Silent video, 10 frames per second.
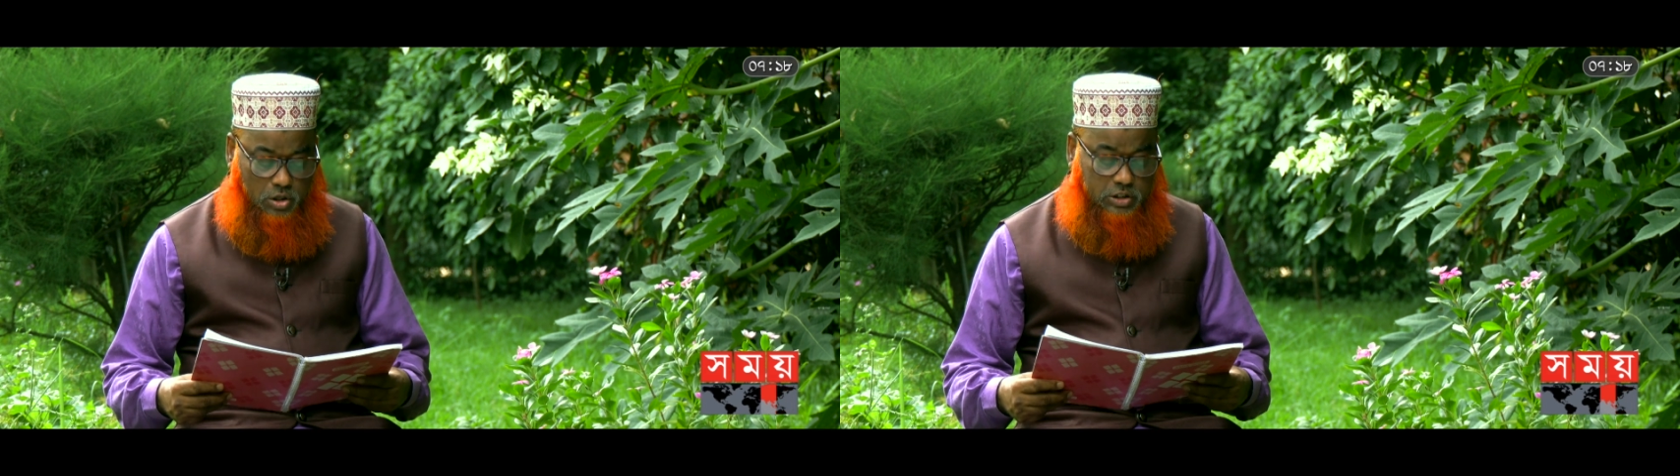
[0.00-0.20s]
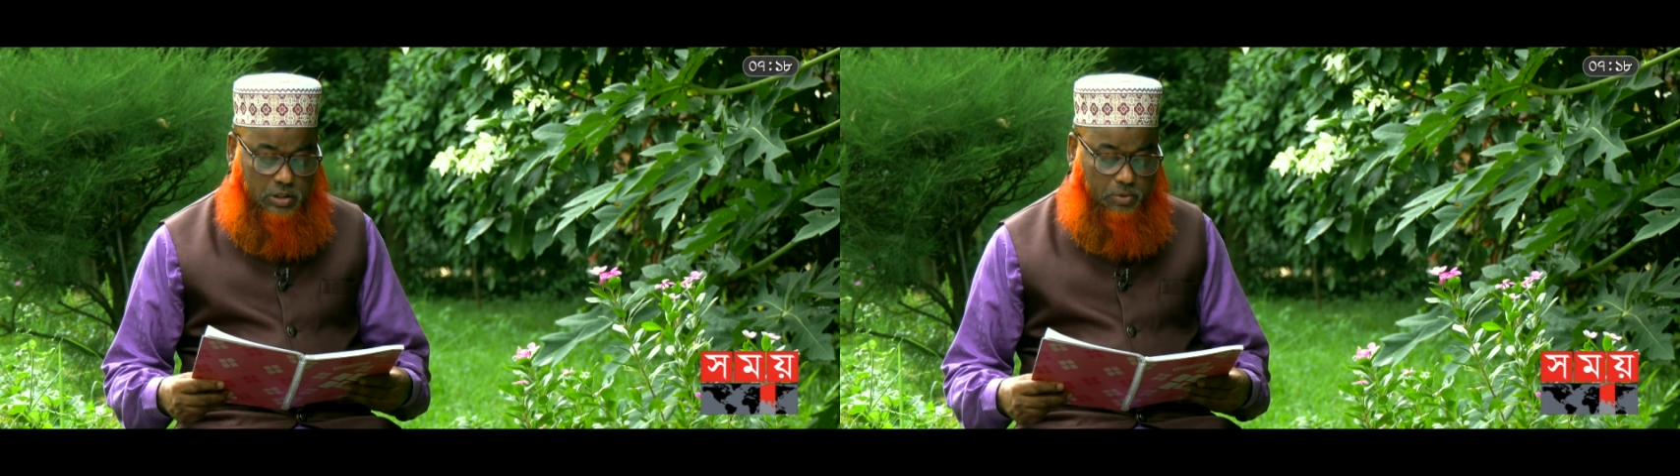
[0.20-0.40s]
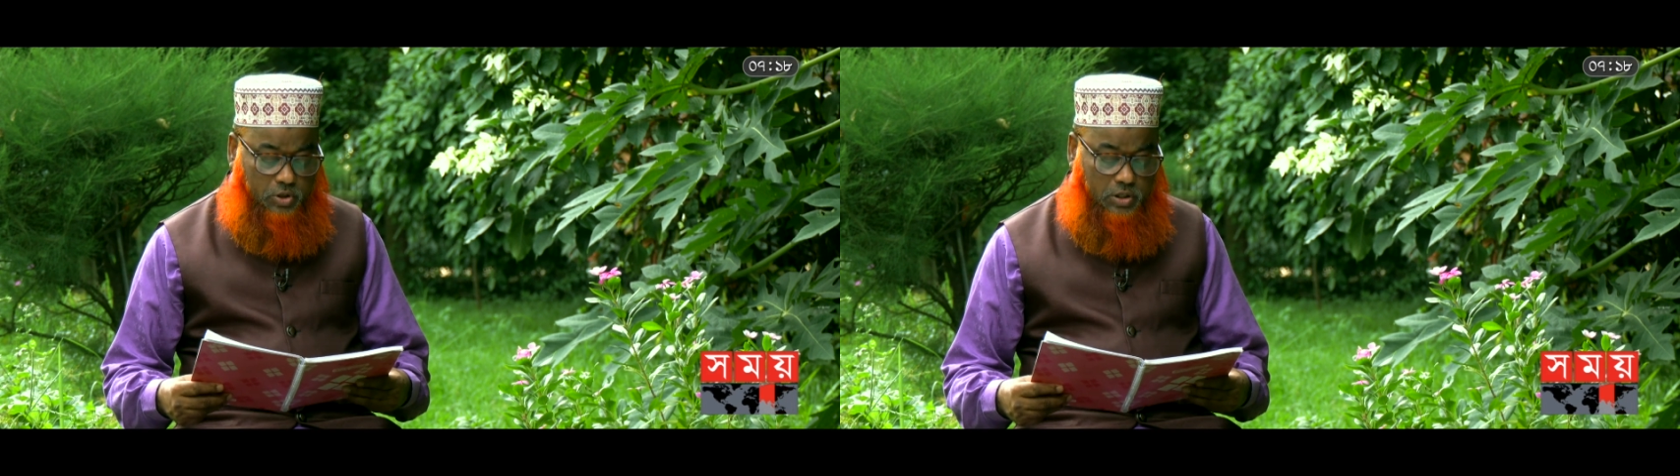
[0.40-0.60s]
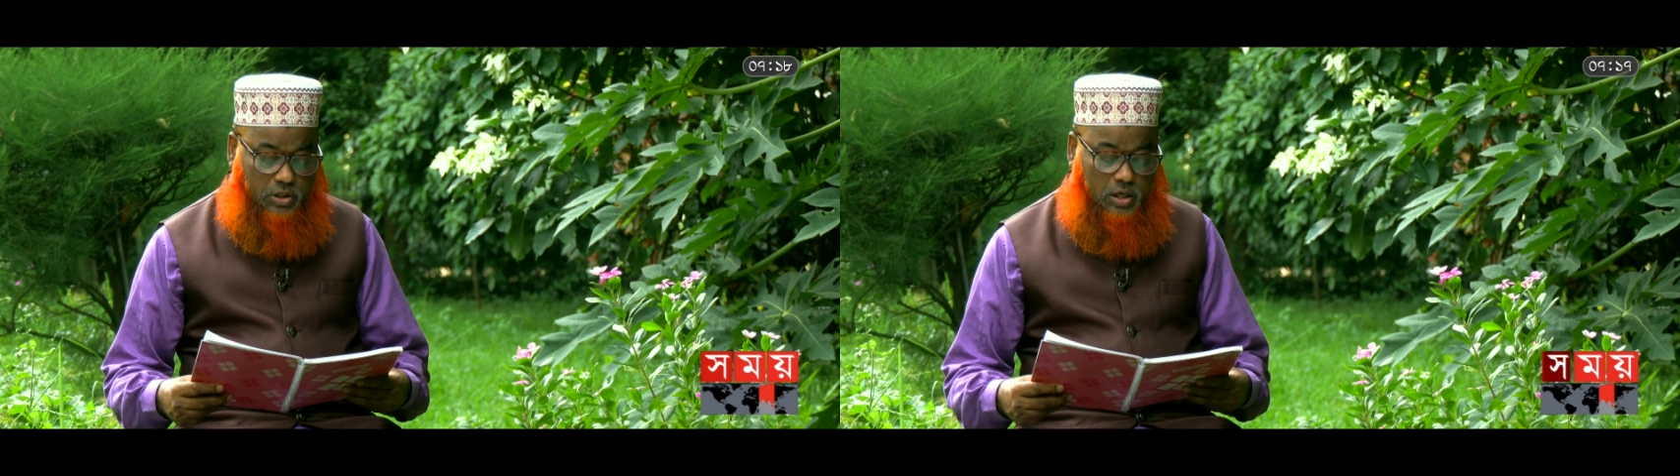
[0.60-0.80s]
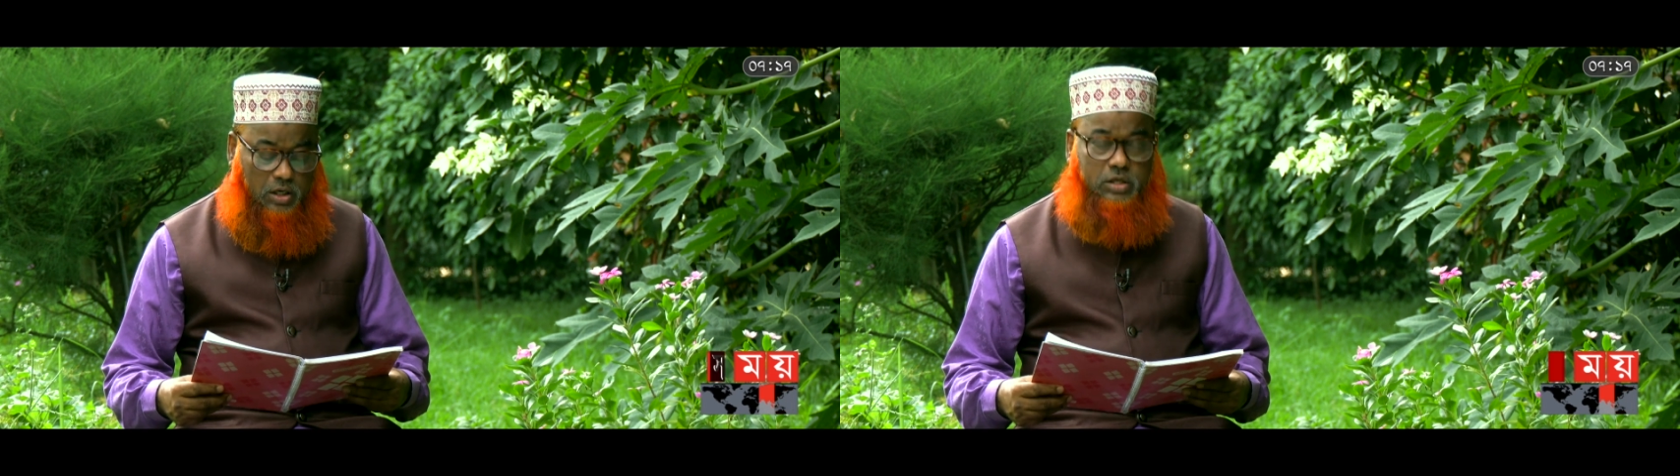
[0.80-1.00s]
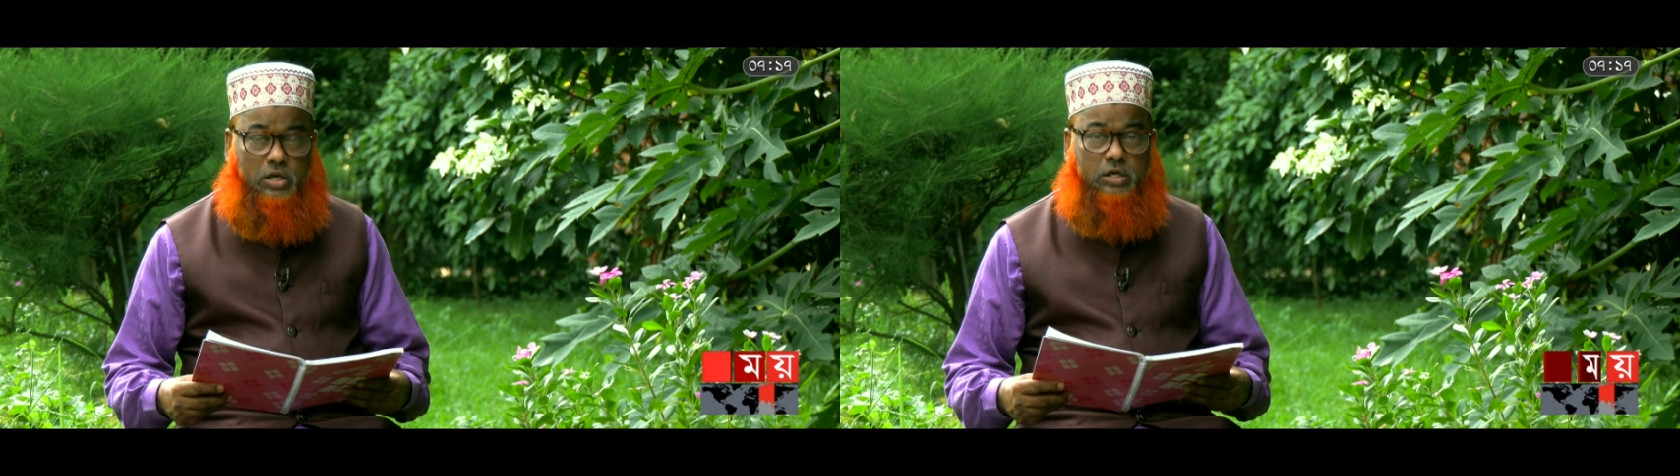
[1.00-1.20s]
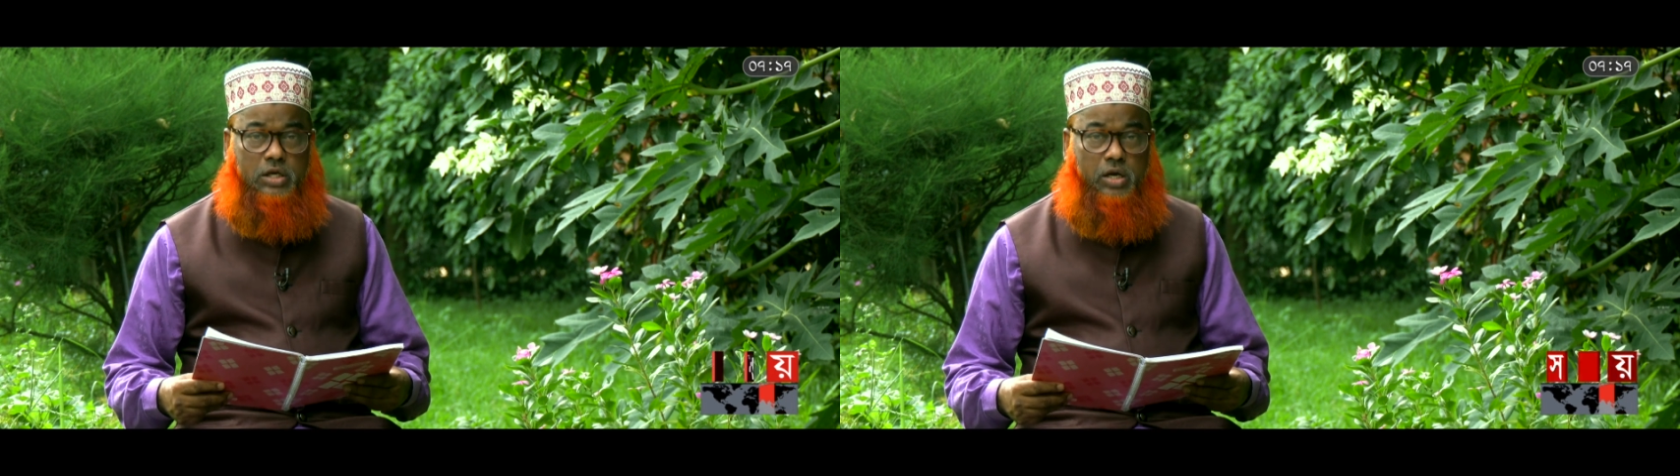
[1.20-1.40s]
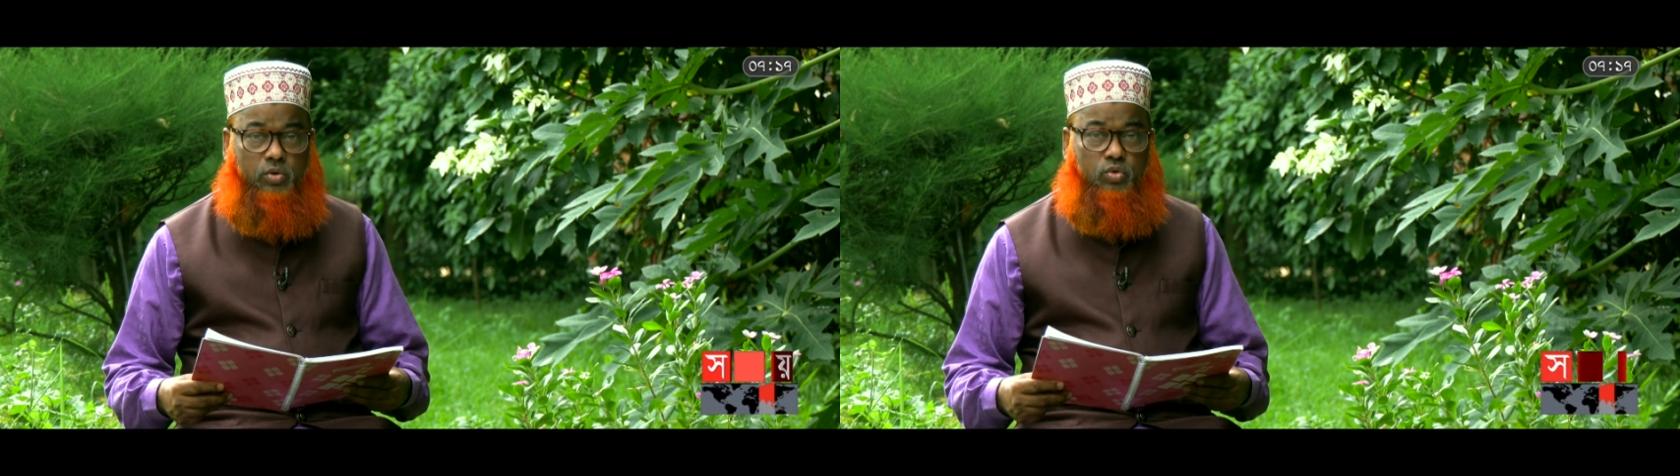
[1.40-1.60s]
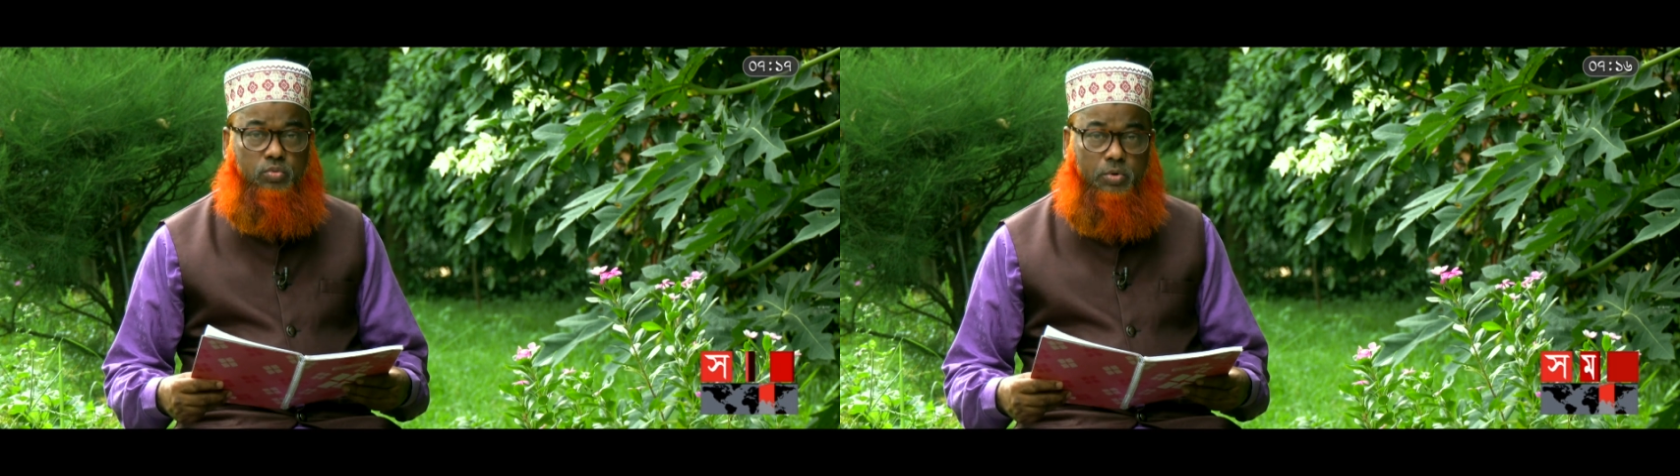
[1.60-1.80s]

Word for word: যেমনটি আল্লাহ শাহু